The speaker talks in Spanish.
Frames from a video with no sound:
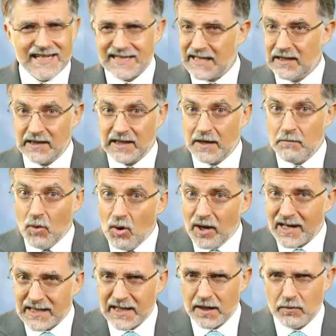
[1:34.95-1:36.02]
sin
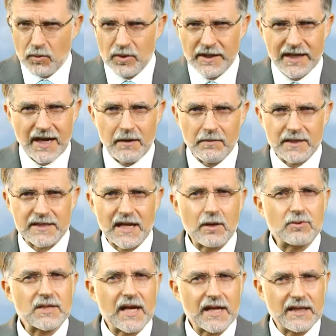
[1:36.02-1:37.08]
temor a ser vulnerables
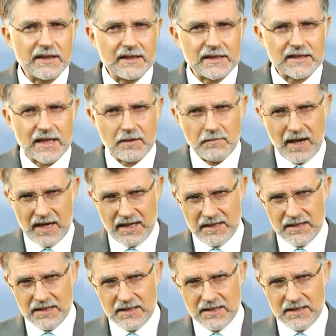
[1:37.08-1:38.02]
a los agentes del mal.